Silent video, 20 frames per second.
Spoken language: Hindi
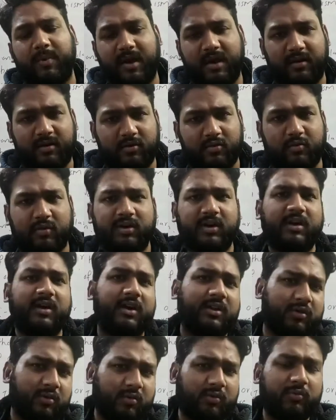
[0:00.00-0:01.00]
पैर टूट गया
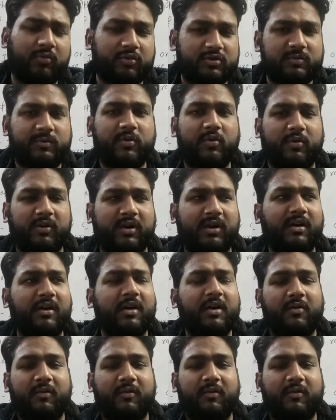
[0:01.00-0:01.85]
या तो कुछ भी हो गया